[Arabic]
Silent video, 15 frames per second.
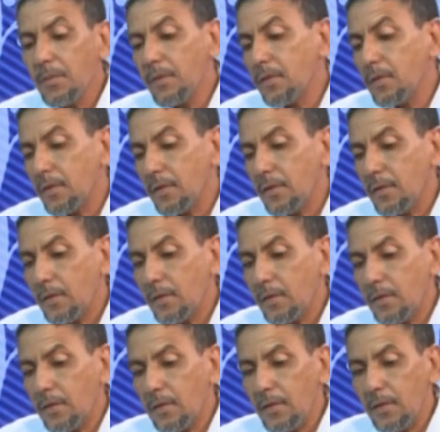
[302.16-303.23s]
آه،
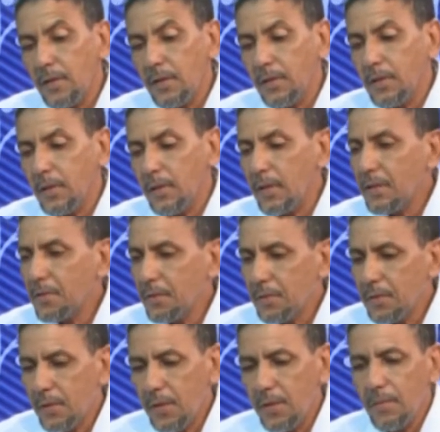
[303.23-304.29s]
الانترنت
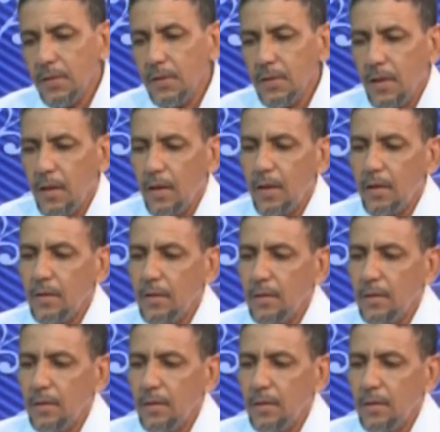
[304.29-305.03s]
وتنظيم التجاره